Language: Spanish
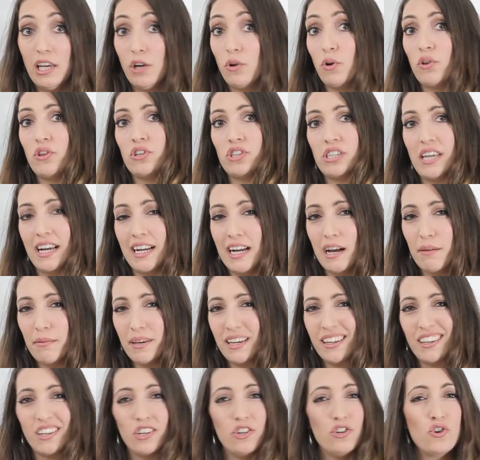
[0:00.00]
cuando se acabe
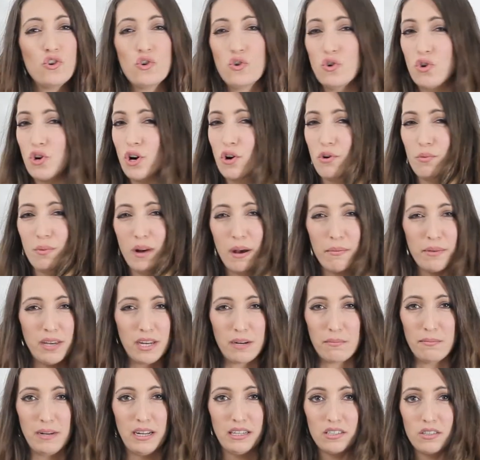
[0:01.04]
no va a
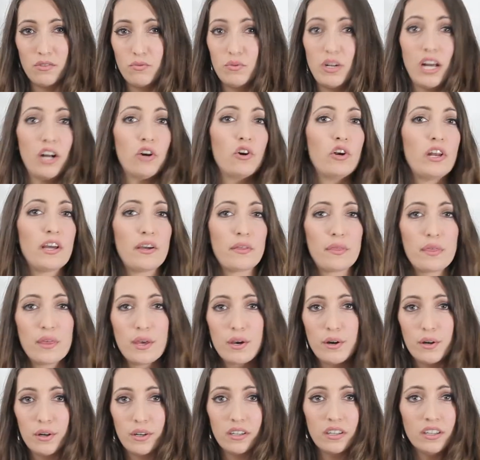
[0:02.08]
haber más. Una
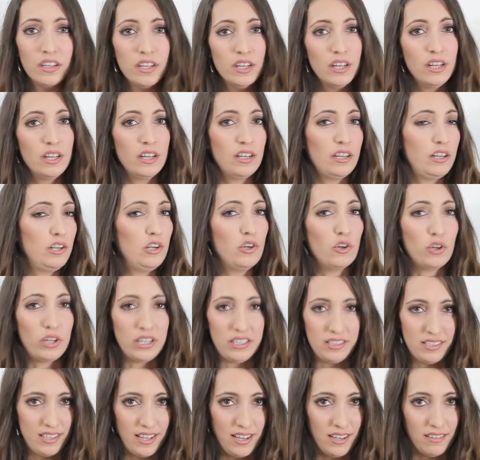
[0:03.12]
colección, lo que
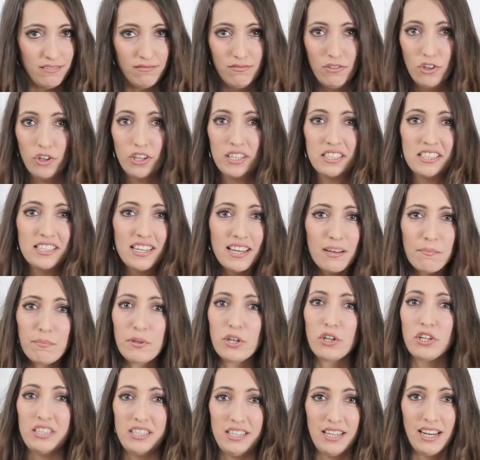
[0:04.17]
sea, lo que sea,
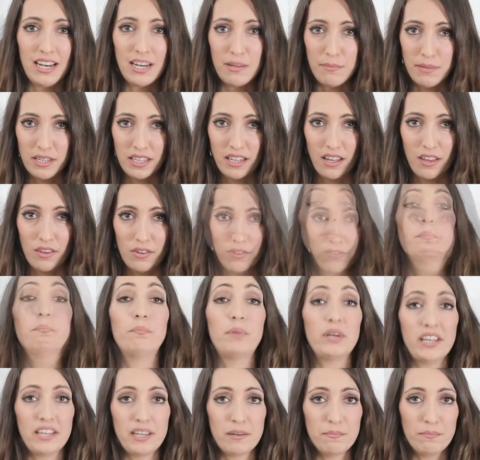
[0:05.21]
pero que sea limitado.
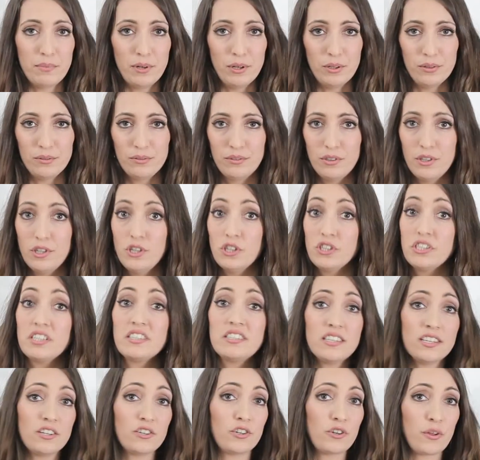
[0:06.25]
Por ejemplo, no sé
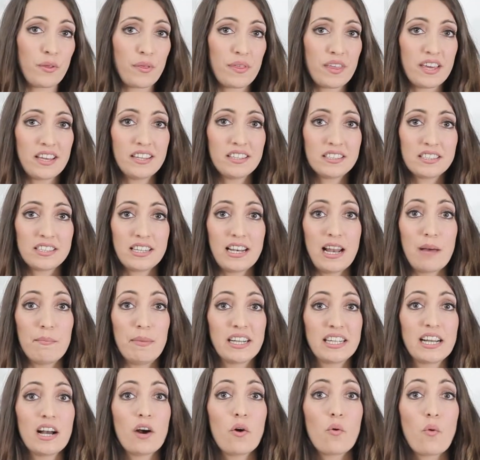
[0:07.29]
si conocéis la
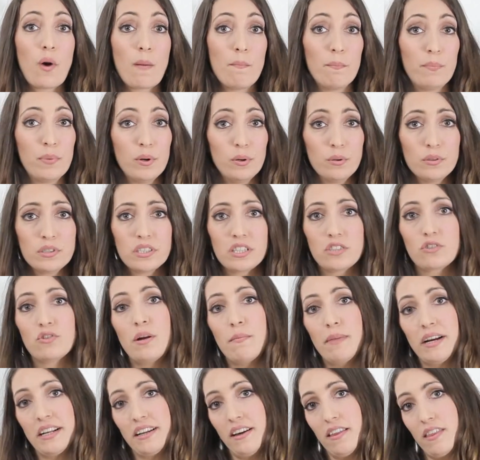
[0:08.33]
marca OnePlus, que es una
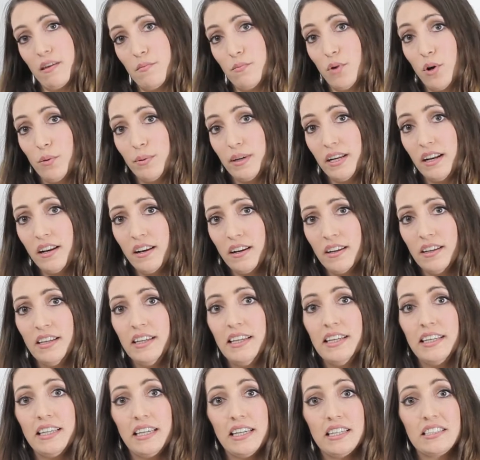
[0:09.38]
marca de móvil
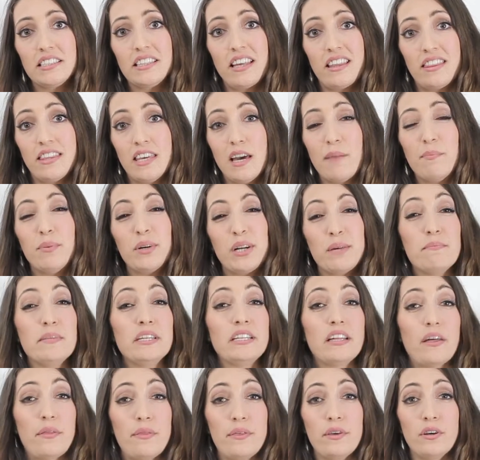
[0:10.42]
que se hacía por
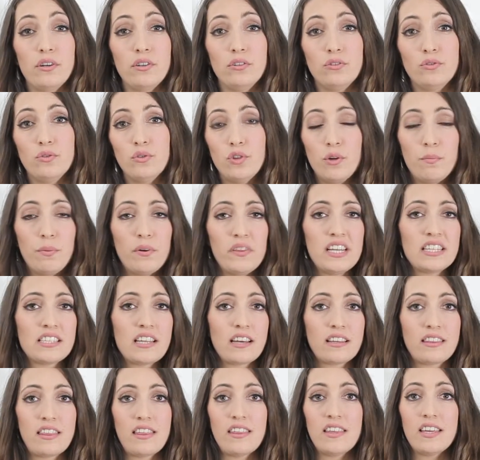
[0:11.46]
invitación. Tú no podías
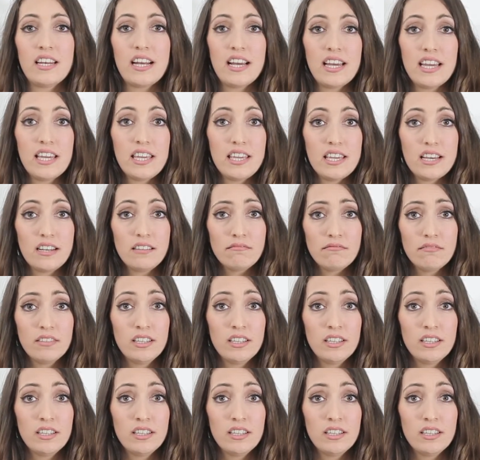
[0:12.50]
acceder a ella